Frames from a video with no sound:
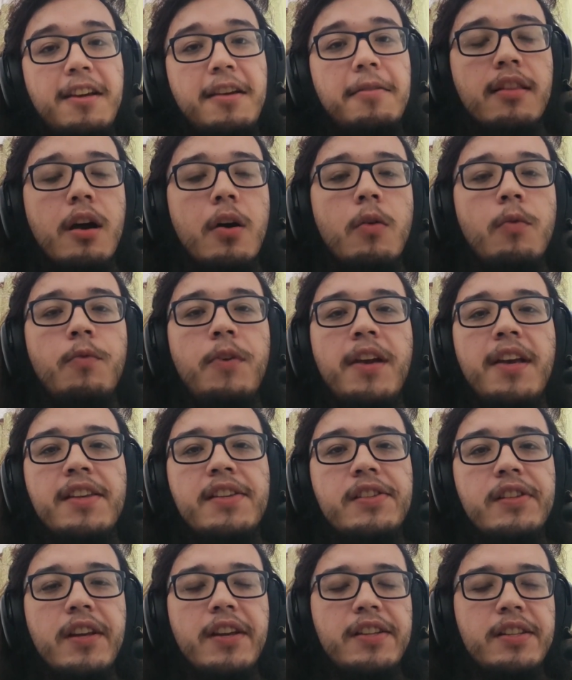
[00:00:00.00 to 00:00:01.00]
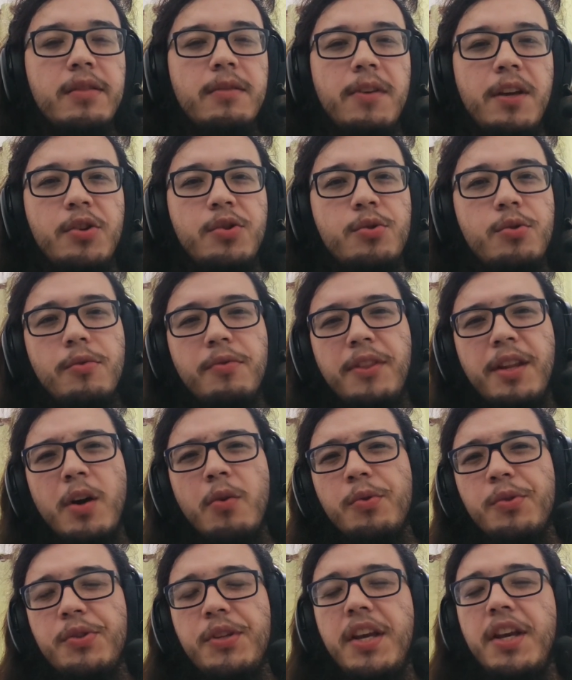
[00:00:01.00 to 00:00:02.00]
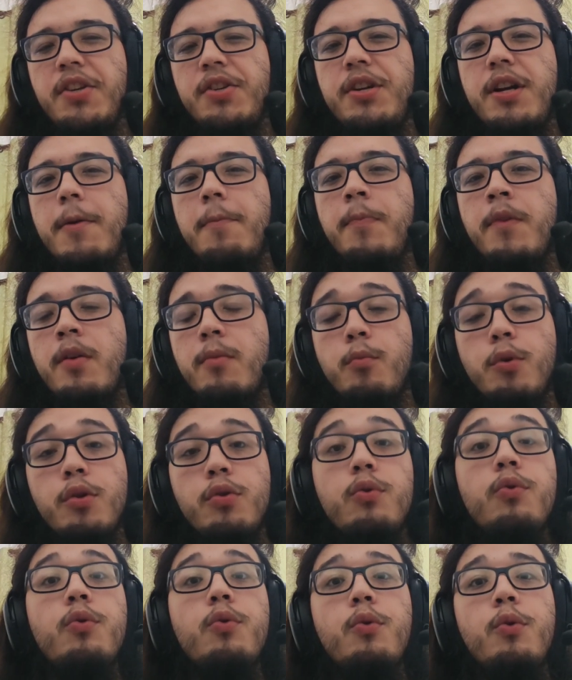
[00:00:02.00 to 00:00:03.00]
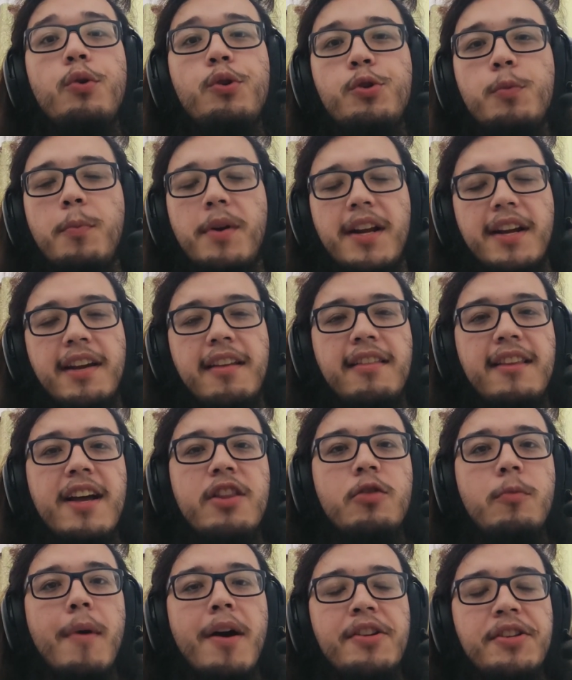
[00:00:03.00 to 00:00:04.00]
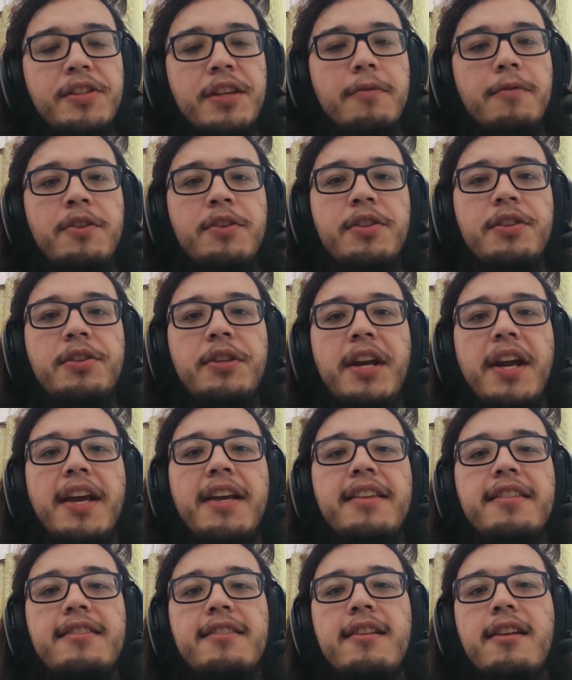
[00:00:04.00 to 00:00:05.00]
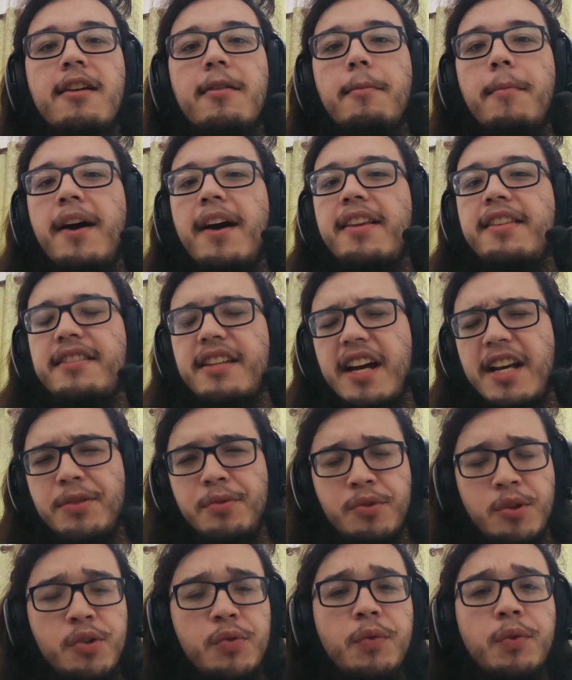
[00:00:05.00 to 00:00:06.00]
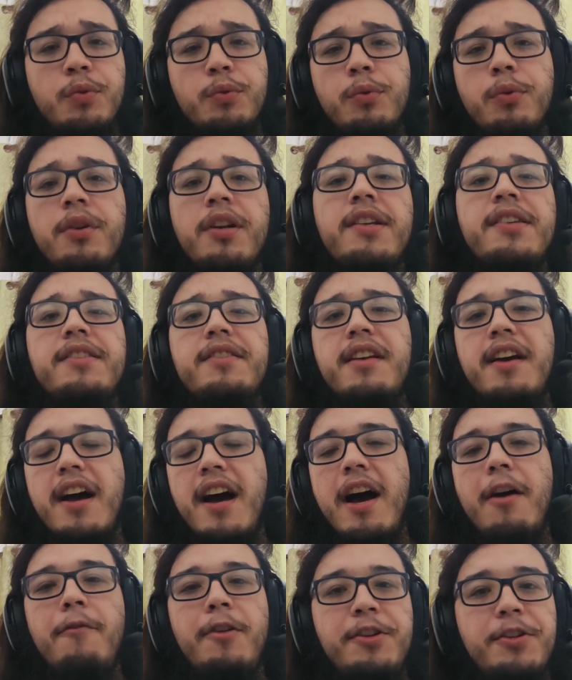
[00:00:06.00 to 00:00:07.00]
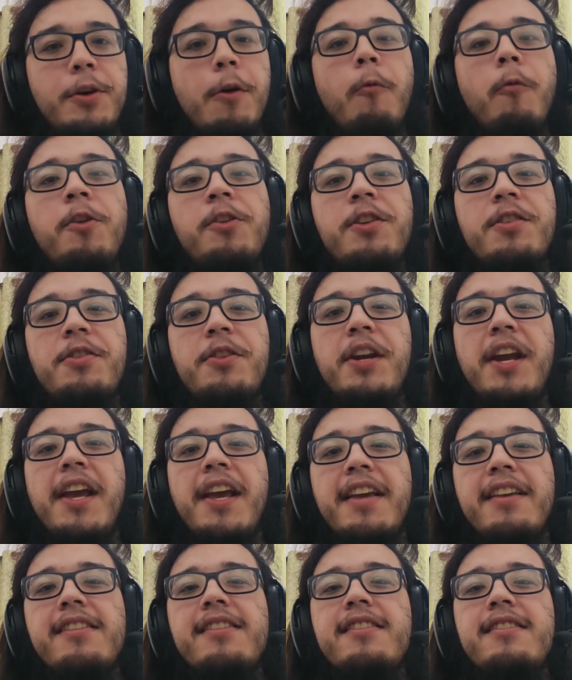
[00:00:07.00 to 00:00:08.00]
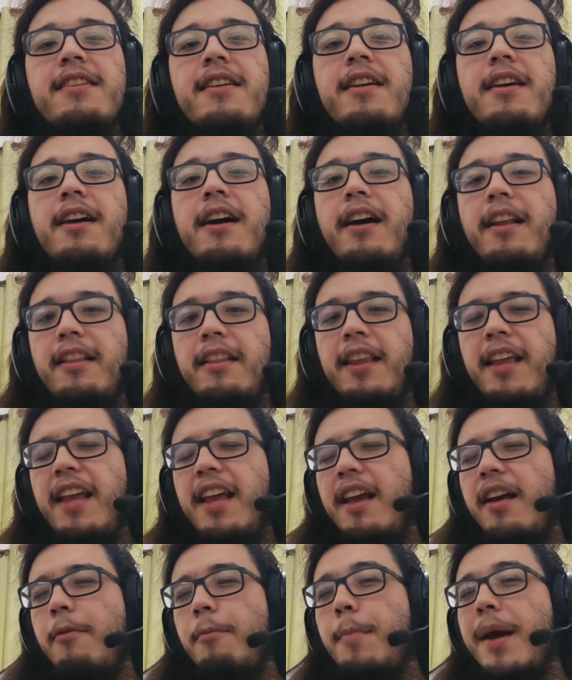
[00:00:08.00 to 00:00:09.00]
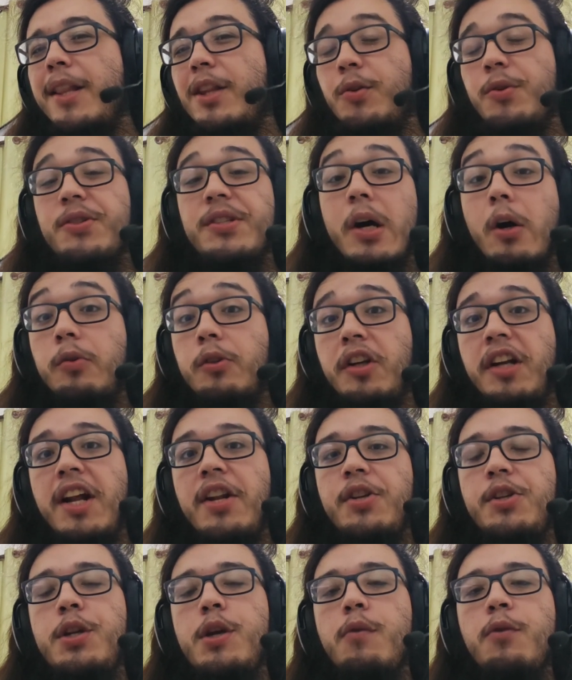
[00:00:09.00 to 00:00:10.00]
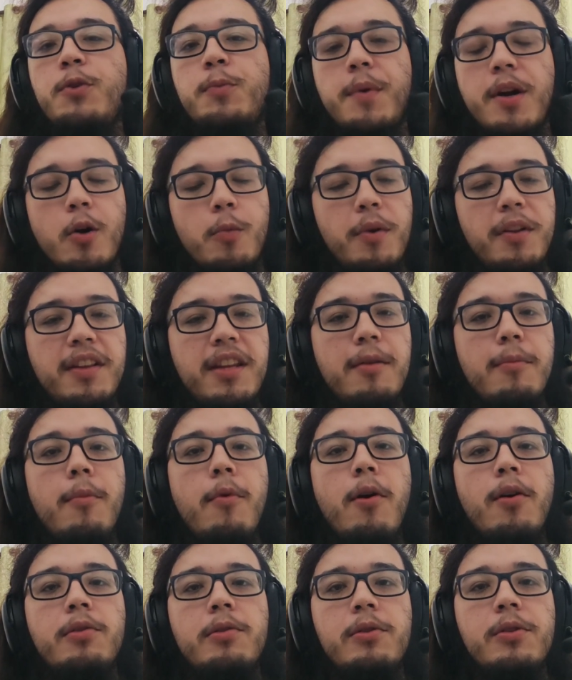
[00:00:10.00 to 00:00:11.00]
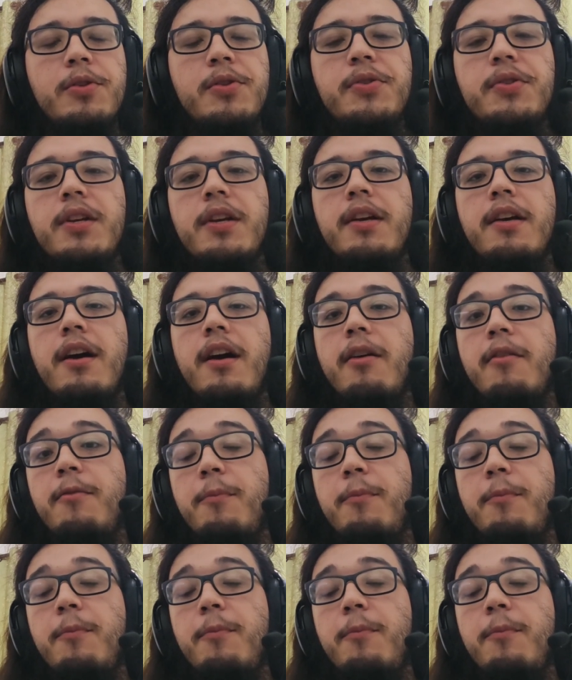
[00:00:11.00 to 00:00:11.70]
Talvez esse vídeo não seja muito útil para quem está no Magisk 23, mas as versões futuras, a versão 23, uh, eh, ter métodos alternativos para obter módulos uh,